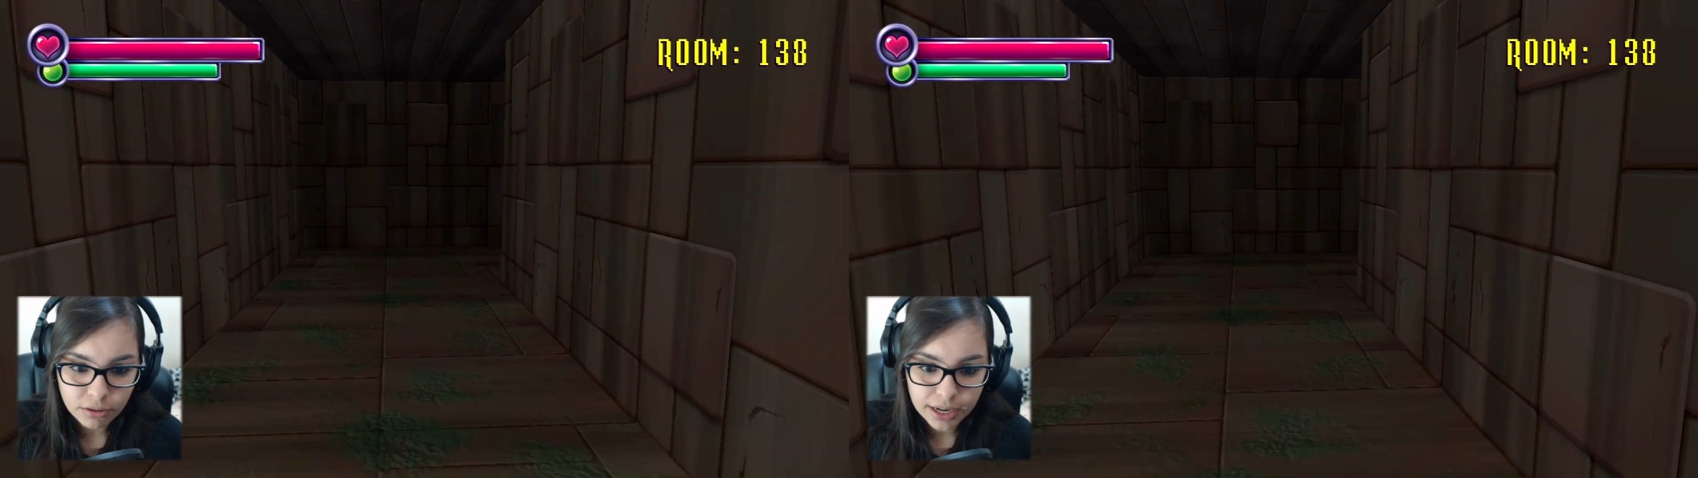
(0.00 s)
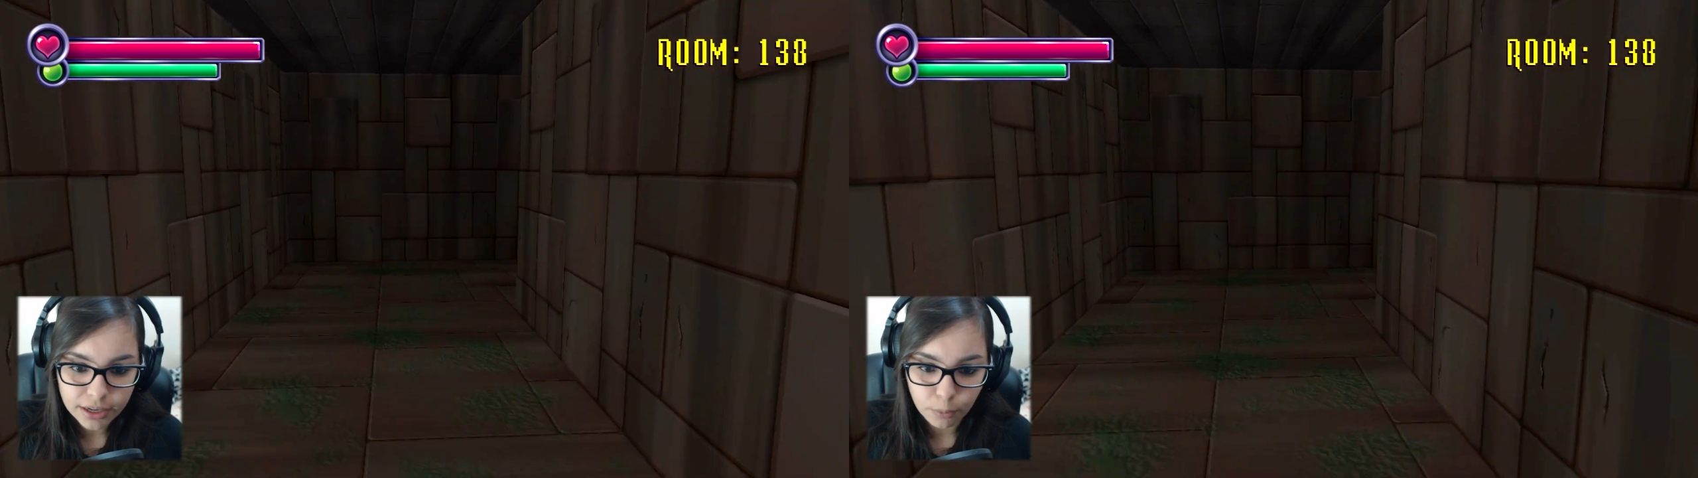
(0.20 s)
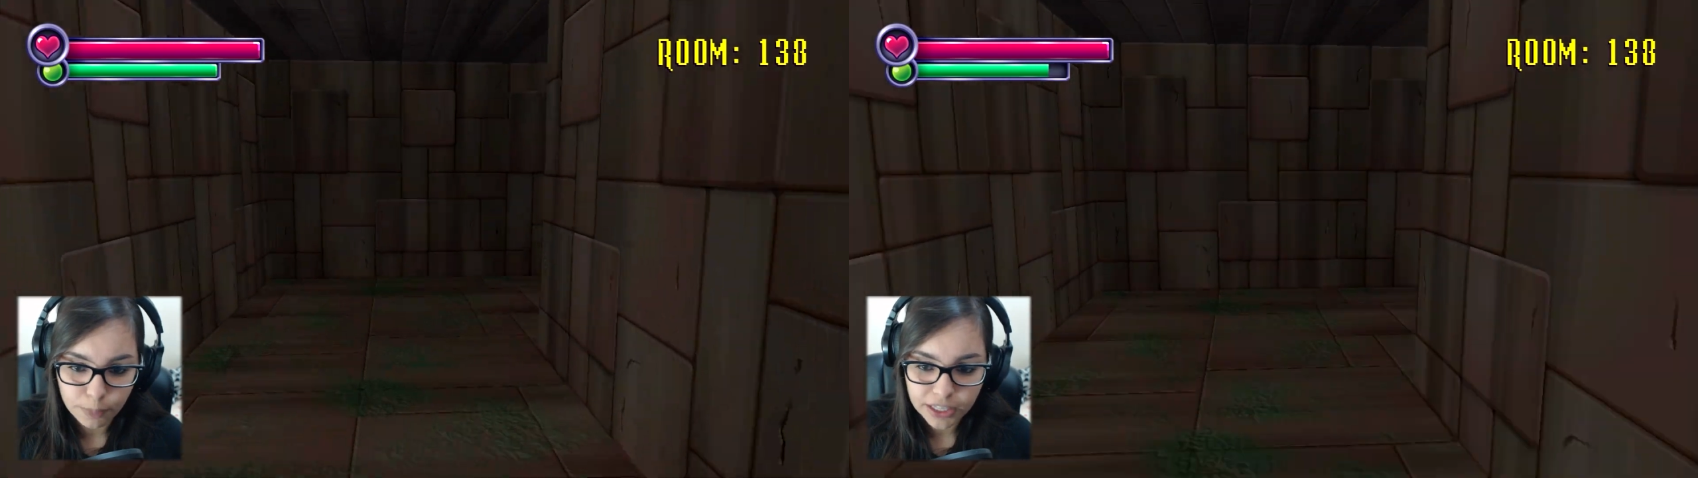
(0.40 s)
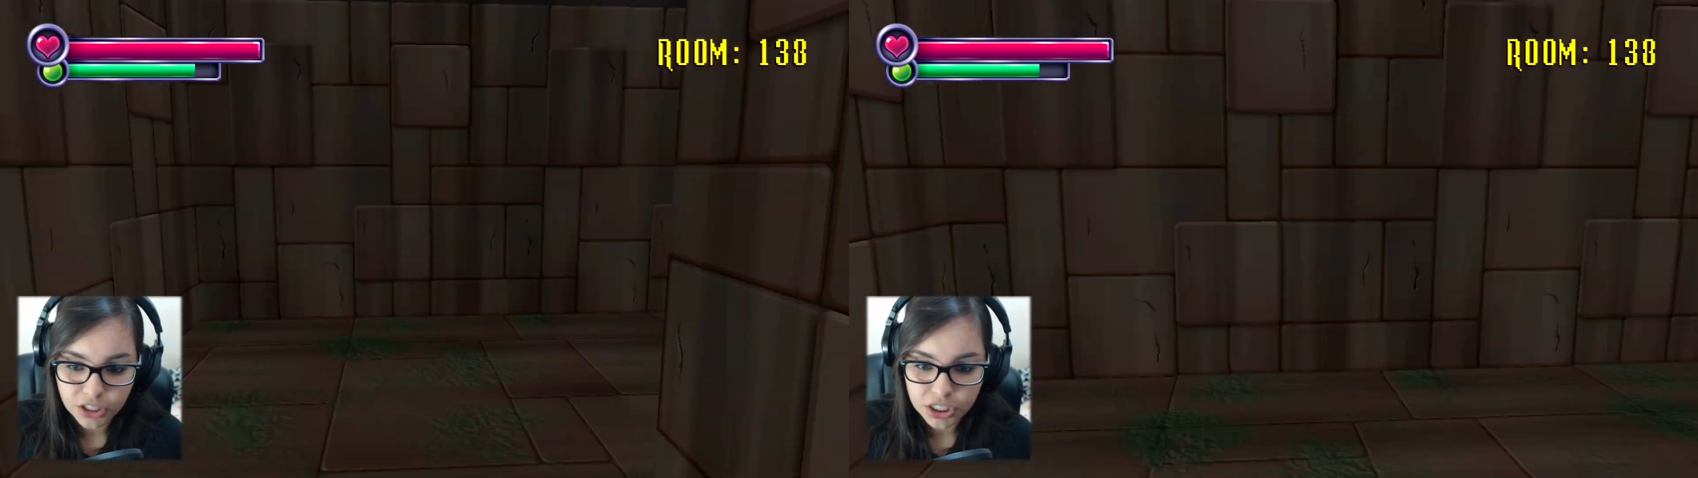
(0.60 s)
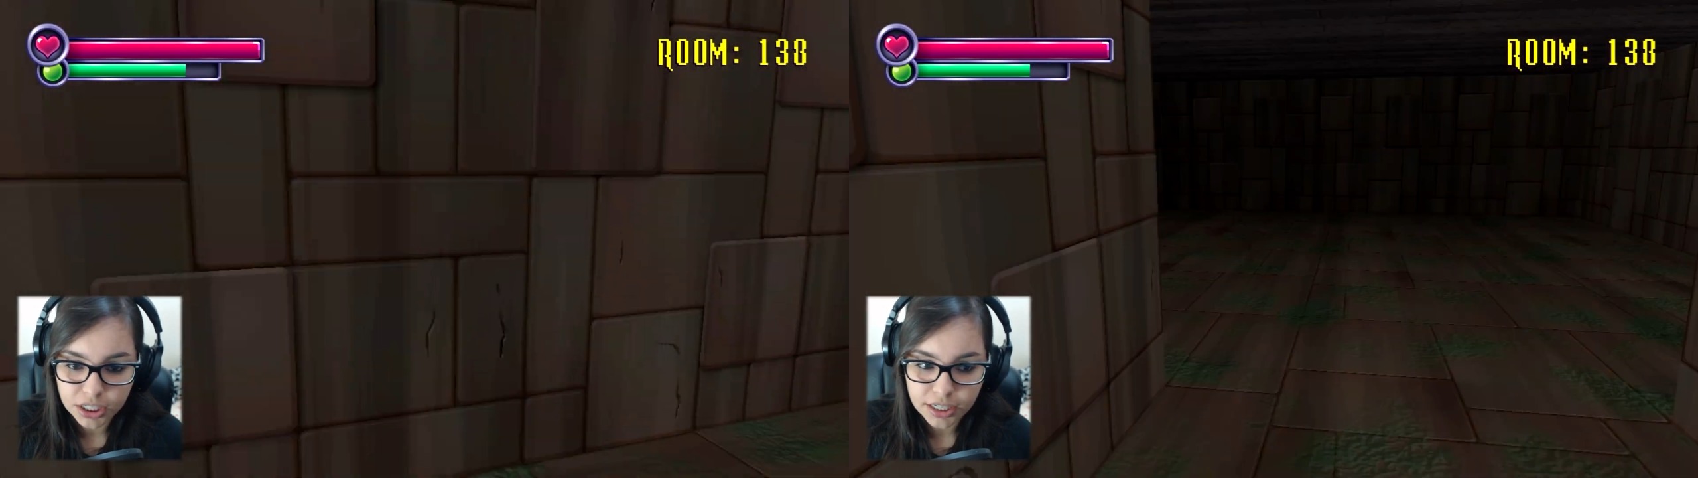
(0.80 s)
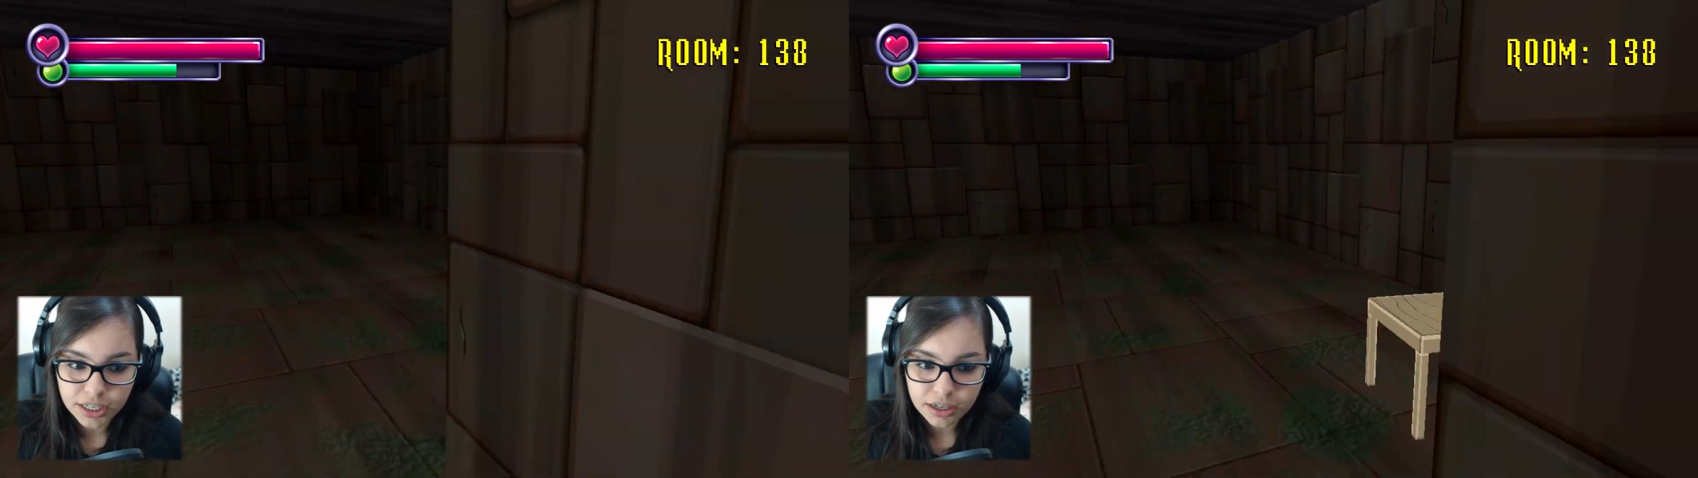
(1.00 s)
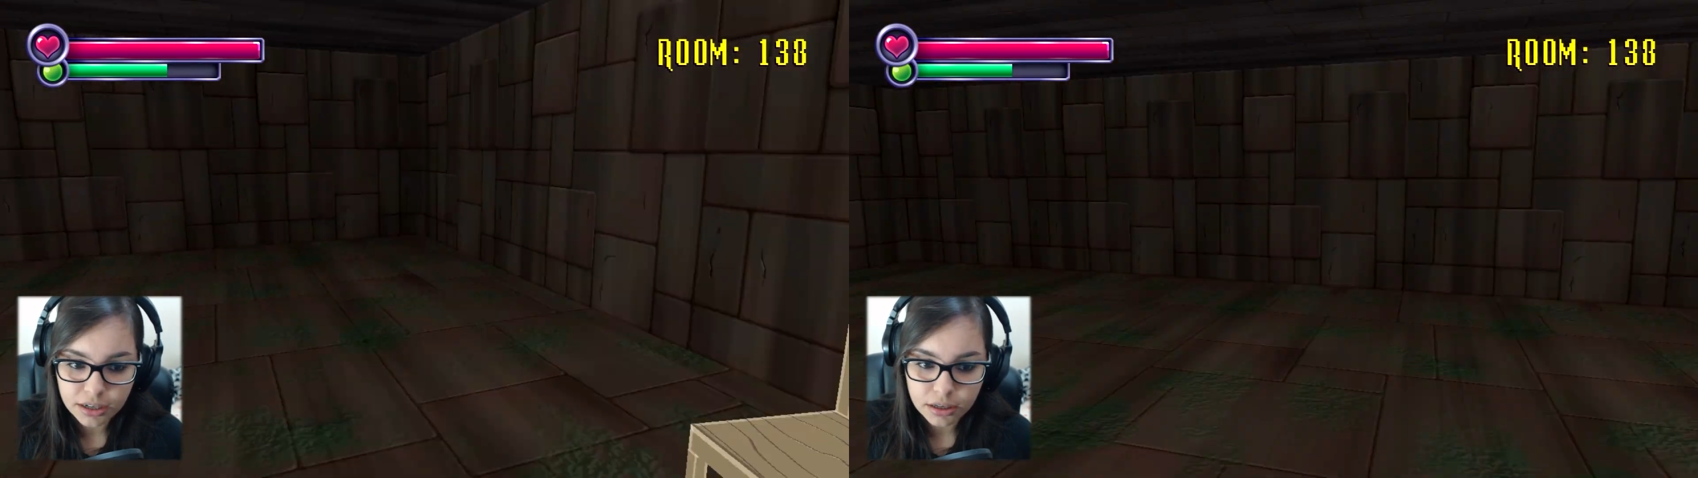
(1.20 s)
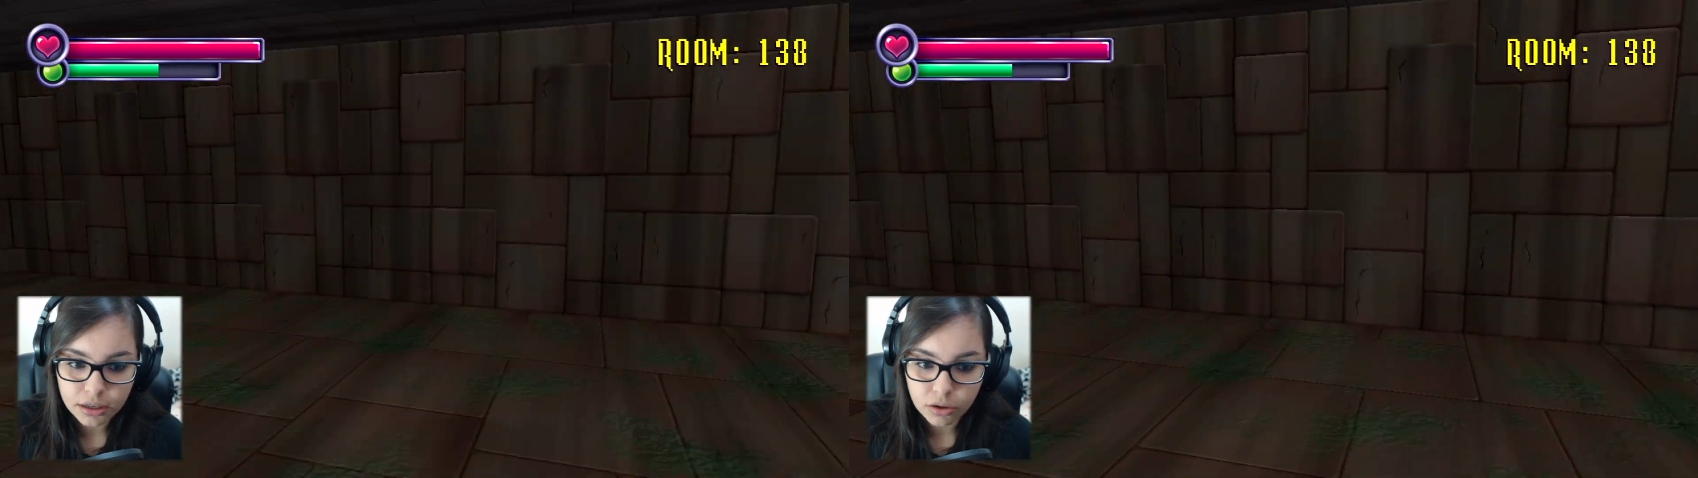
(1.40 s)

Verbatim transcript: Ai, eu prendi ali.